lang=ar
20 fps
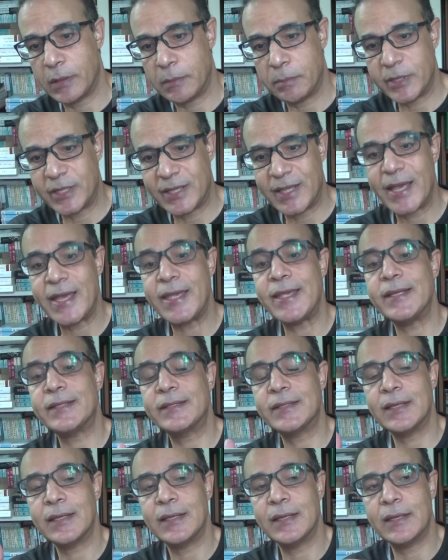بدايه
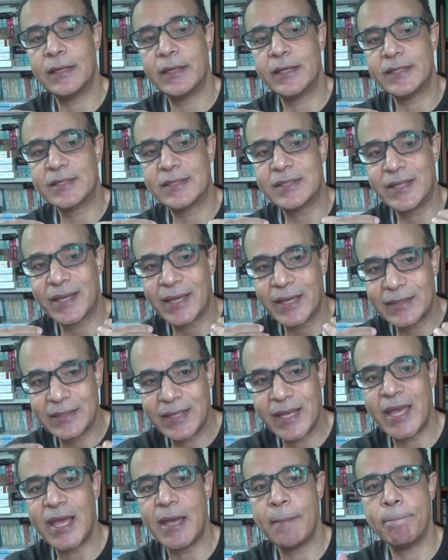
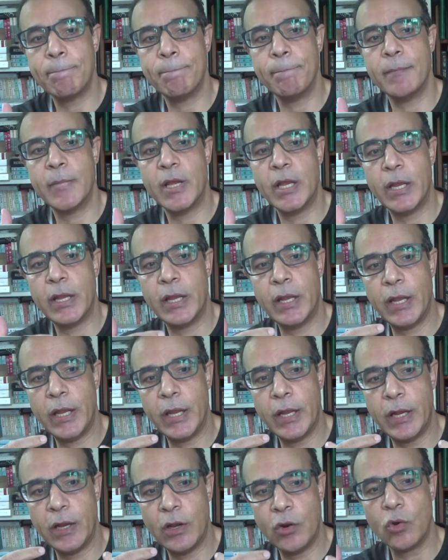الاستخدام
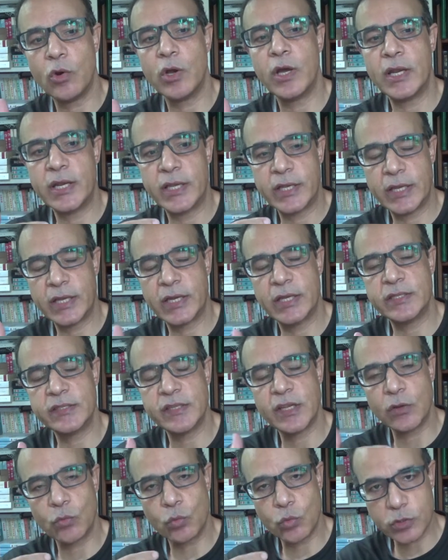اللغه
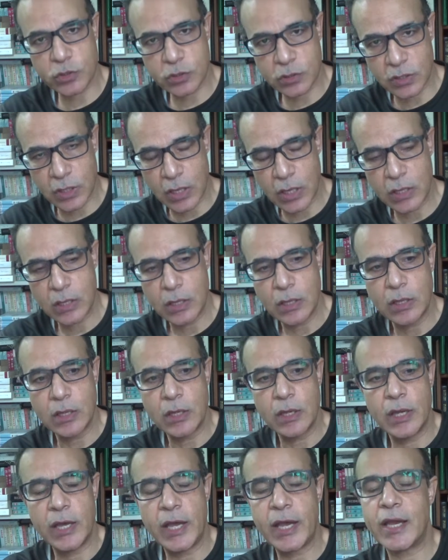الانجليزيه الوسطى
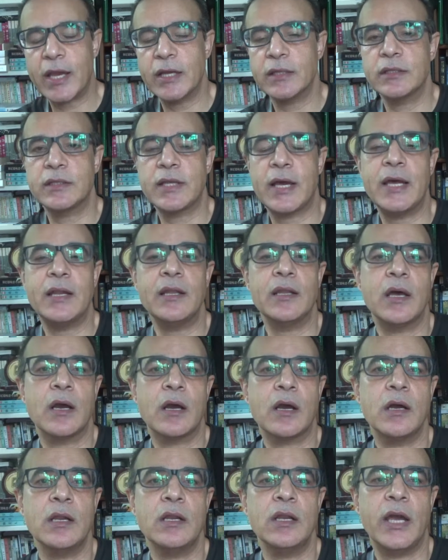اخذت على
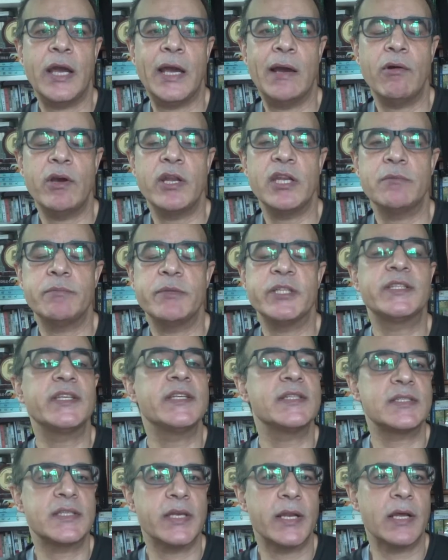الاقل حوالي
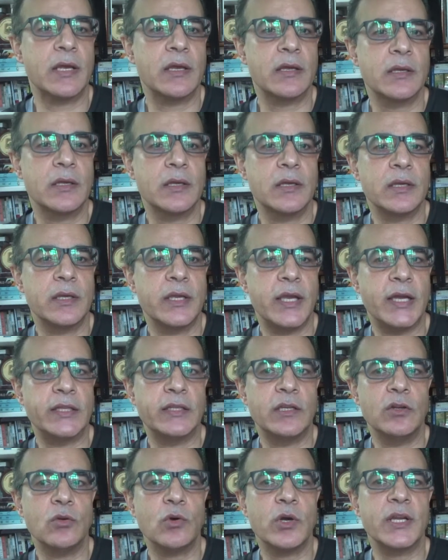200 سنه
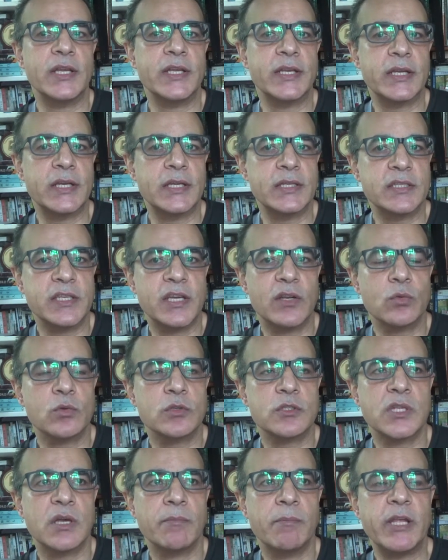يعني اللغة الإنجليزية
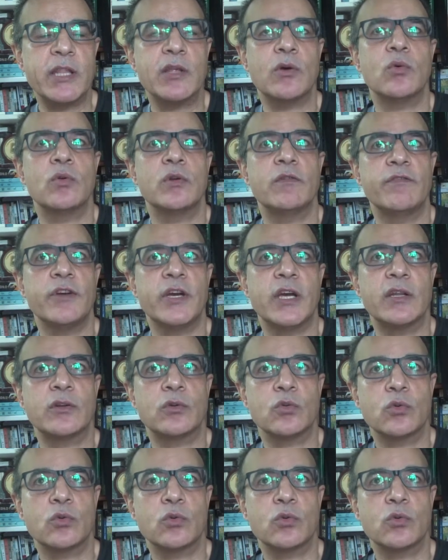الوسطى بدأوا فعلا